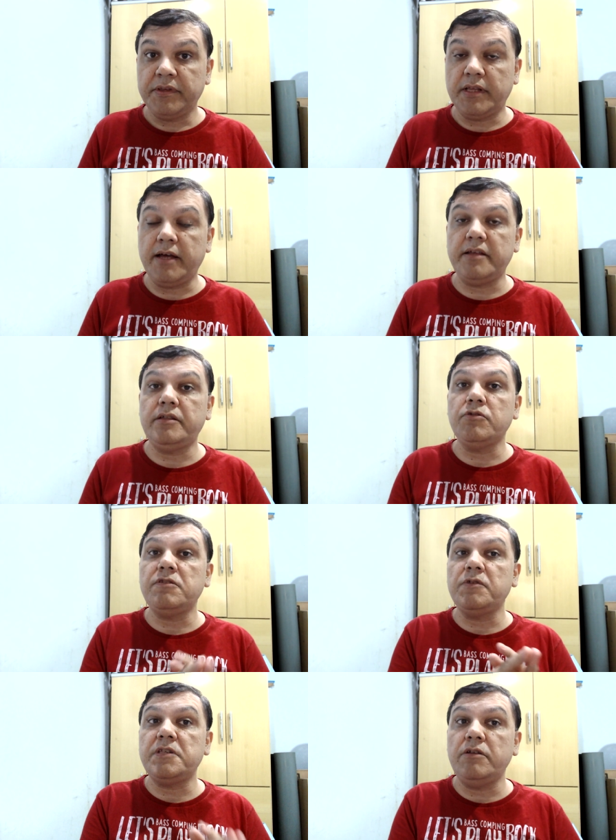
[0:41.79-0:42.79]
tá? Então, se
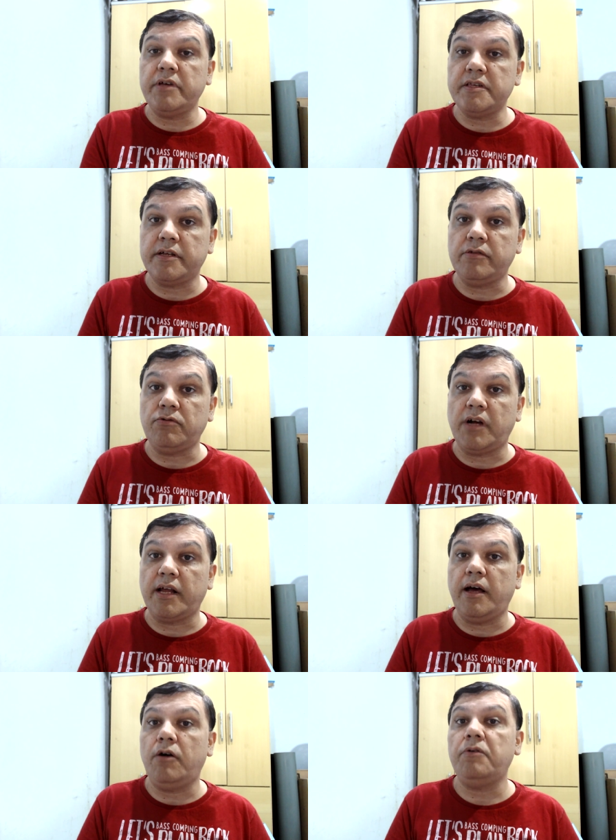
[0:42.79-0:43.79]
você não é inscrito no
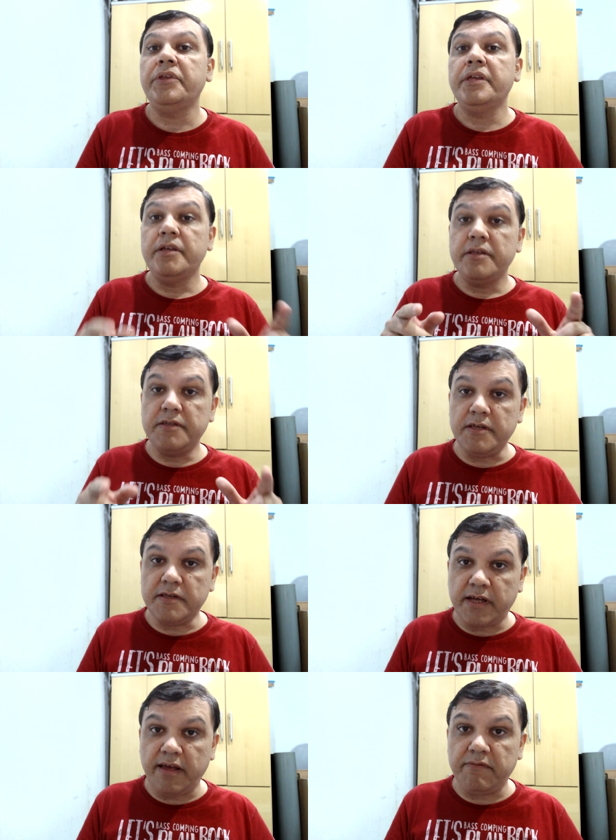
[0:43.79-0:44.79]
canal, se
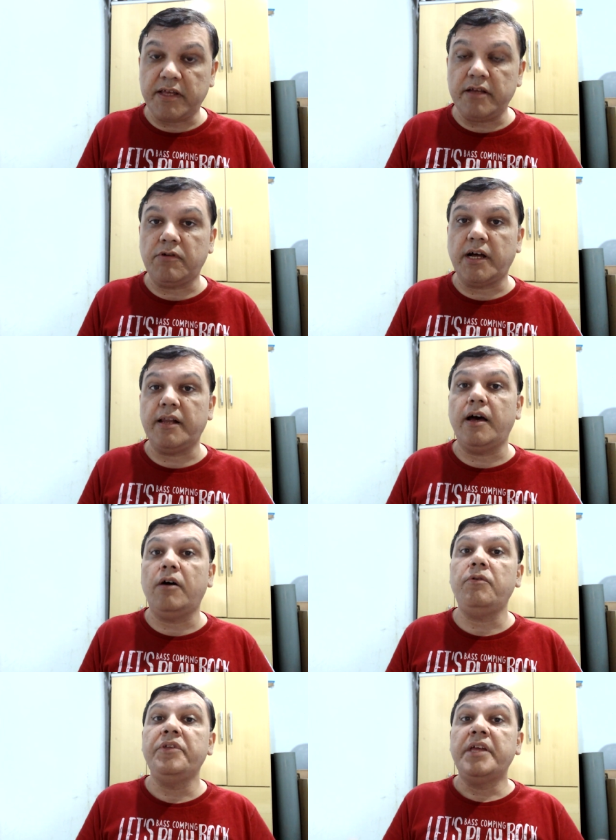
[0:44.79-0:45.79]
inscreve aqui no
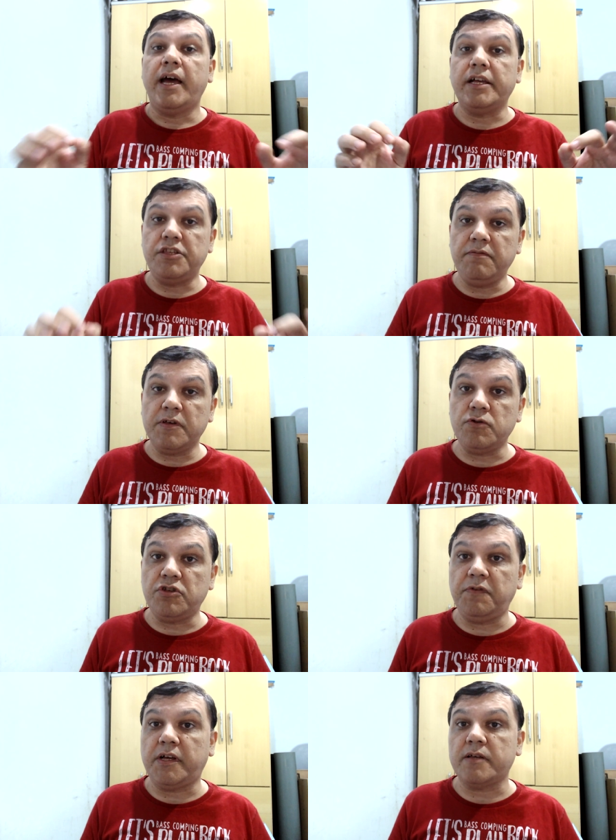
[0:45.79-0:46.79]
canal, ativa as
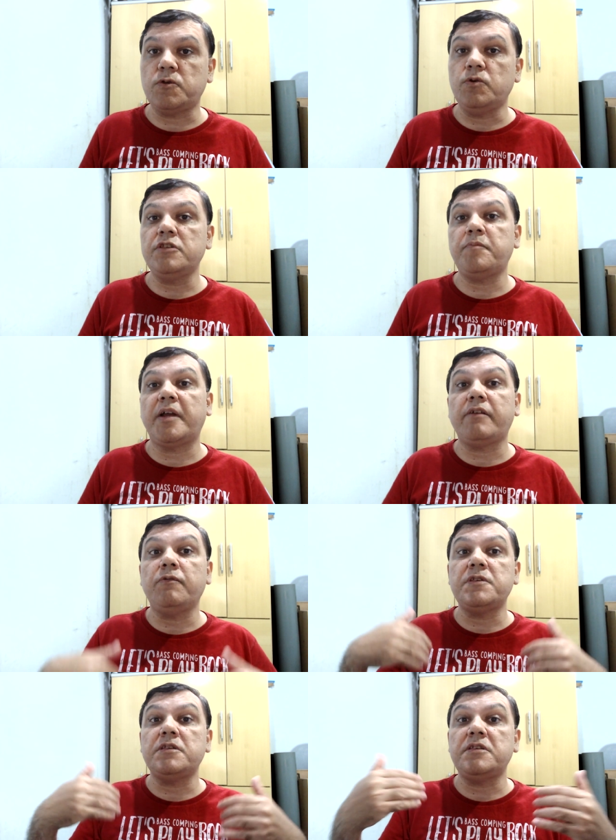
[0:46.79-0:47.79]
notificações para que
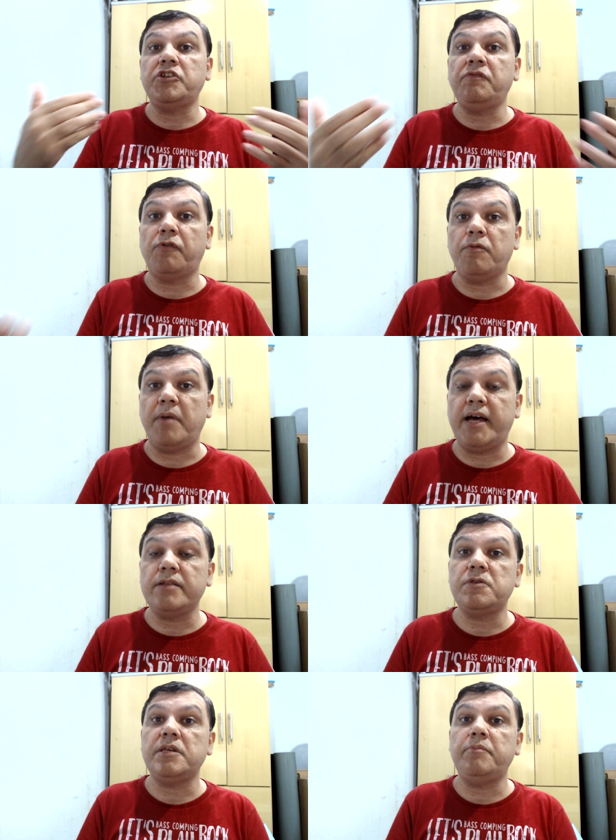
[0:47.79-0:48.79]
você seja
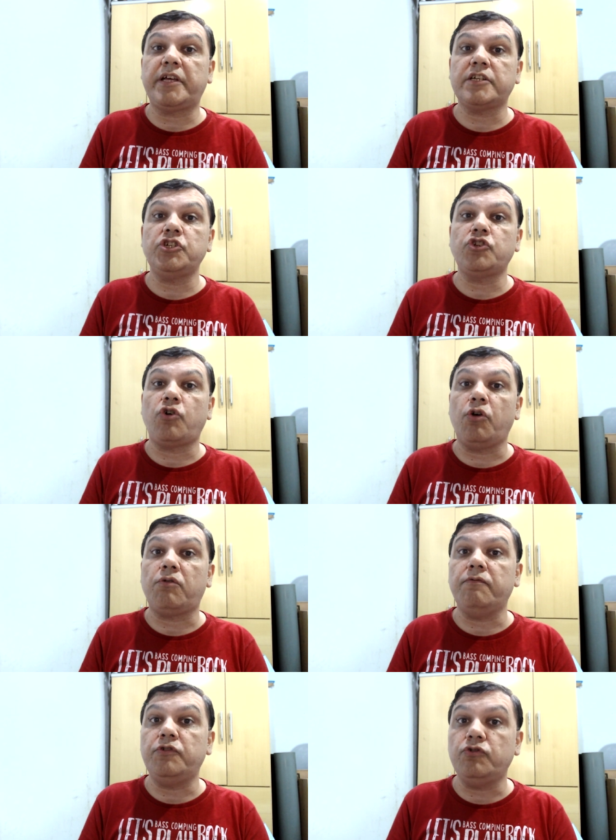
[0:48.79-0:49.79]
informado sempre que a gente
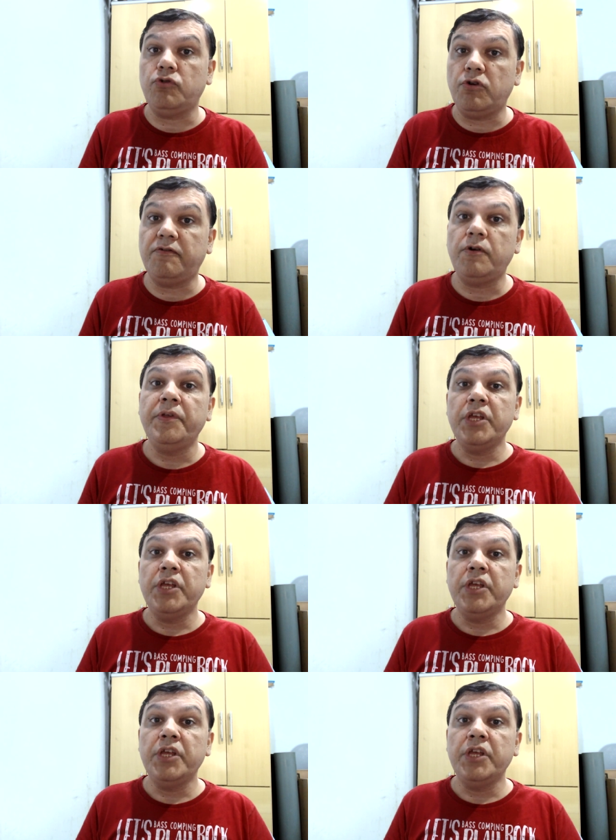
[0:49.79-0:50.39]
coloca um vídeo novo